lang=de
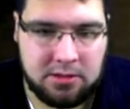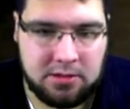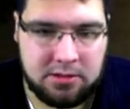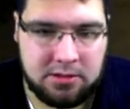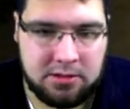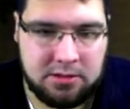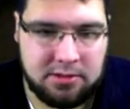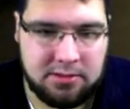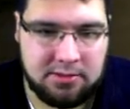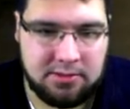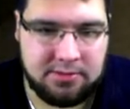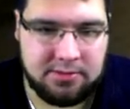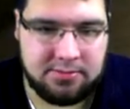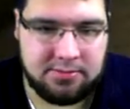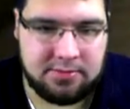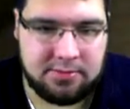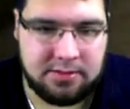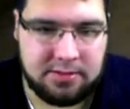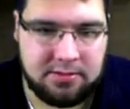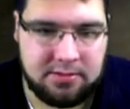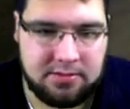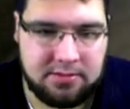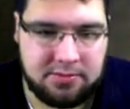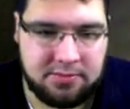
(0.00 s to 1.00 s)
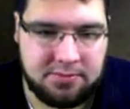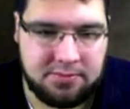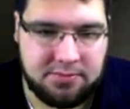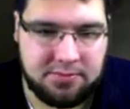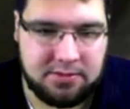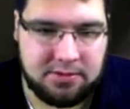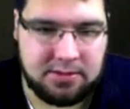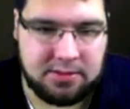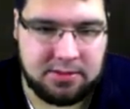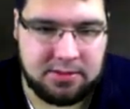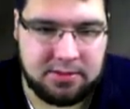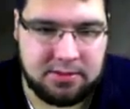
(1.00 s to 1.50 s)
Hier hinten ist Ende.
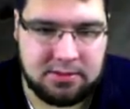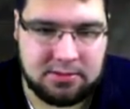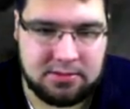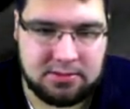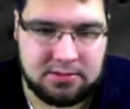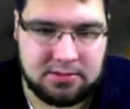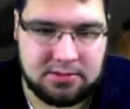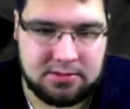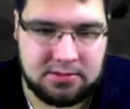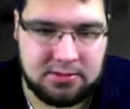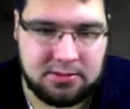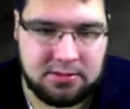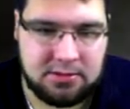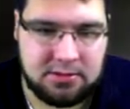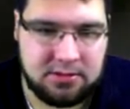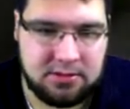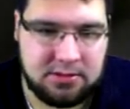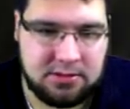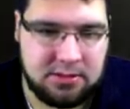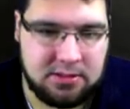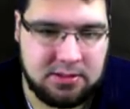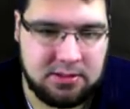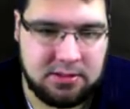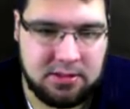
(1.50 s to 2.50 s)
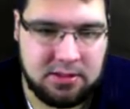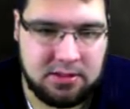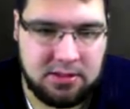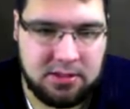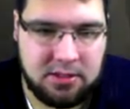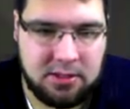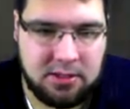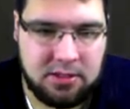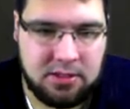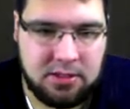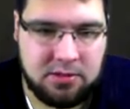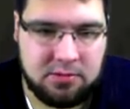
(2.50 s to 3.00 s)
Deswegen kann ich jetzt hier hingehen
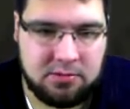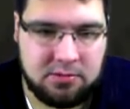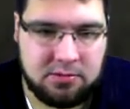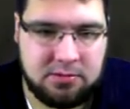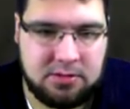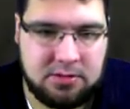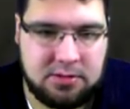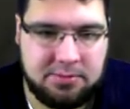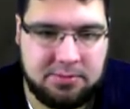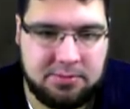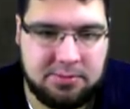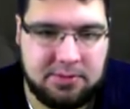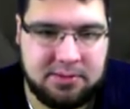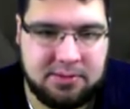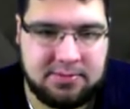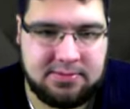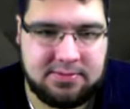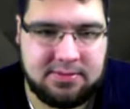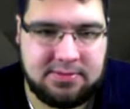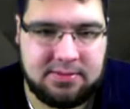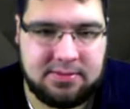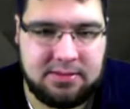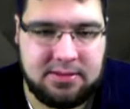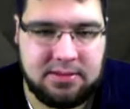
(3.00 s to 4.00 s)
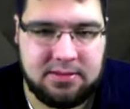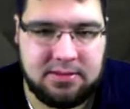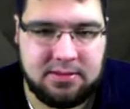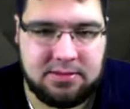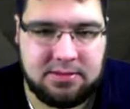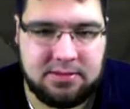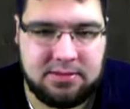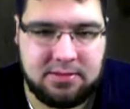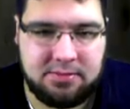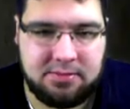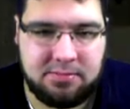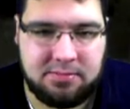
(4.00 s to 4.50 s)
und kann mich jetzt hier
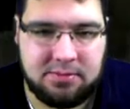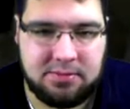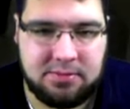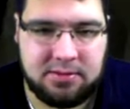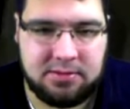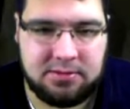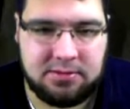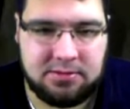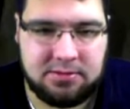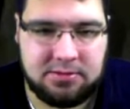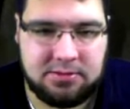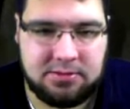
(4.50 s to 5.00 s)
erstmal